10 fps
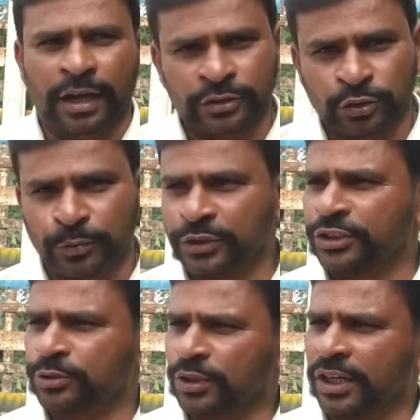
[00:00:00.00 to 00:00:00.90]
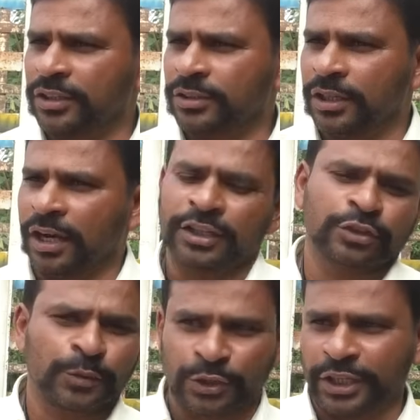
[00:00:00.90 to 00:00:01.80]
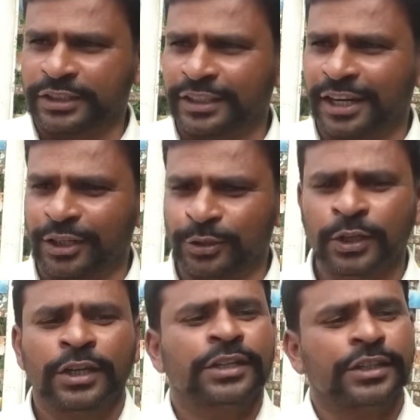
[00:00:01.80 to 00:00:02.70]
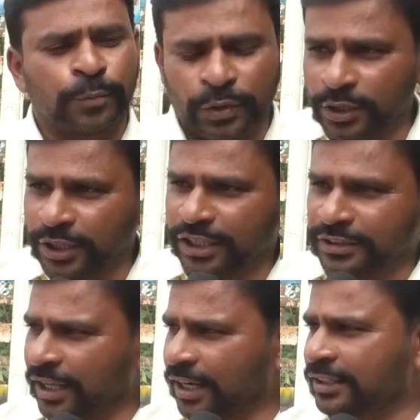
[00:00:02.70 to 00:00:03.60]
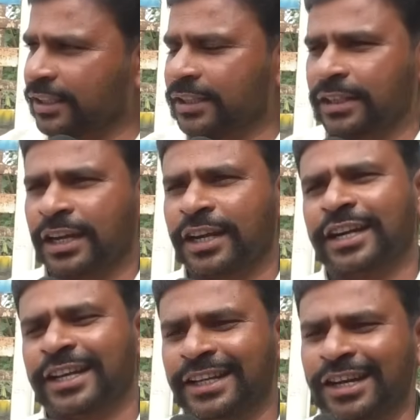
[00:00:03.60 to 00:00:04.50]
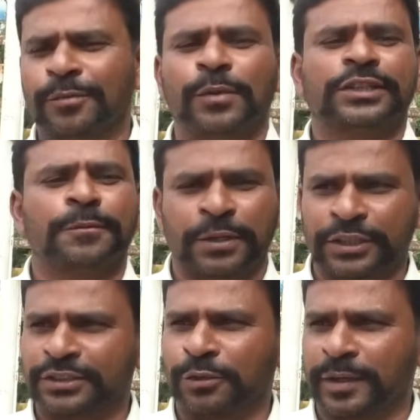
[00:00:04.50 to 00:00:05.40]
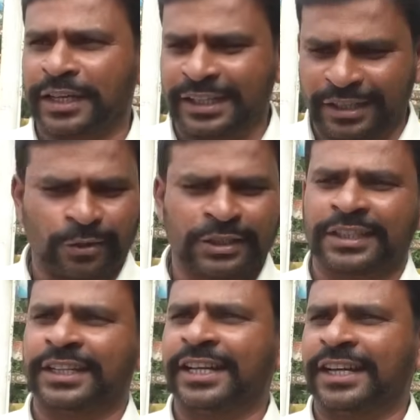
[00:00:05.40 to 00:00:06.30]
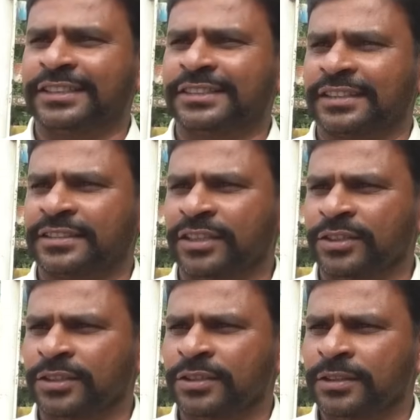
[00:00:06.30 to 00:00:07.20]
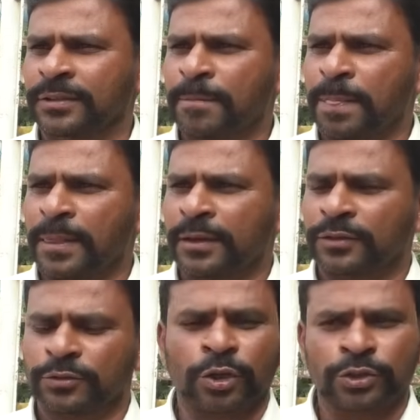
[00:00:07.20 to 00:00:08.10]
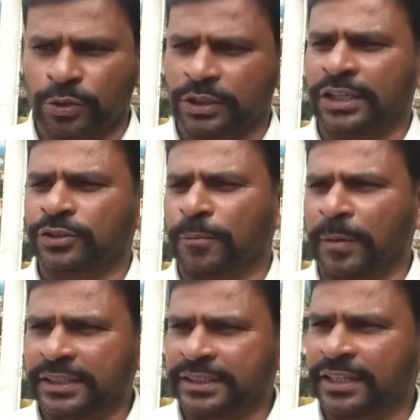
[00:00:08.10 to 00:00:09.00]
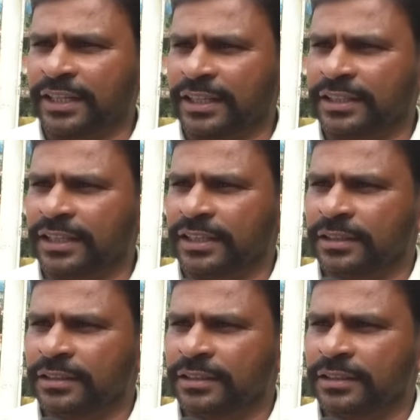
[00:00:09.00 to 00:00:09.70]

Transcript: ఆ సొమ్ము తీసుకున్నాడు ఆ సొమ్ముతోనే తిరిగాడు ఇప్పటివరకు ఎన్నిసార్లు అయితే తెలంగాణ వెళ్ళాడో మొత్తం ప్రజల సొమ్మేగా అండి కొత్తగా ఈడాడి నుంచి తెస్తాడు దోచుకో దాచుకో పాలసీ కదా వెళ్ళదు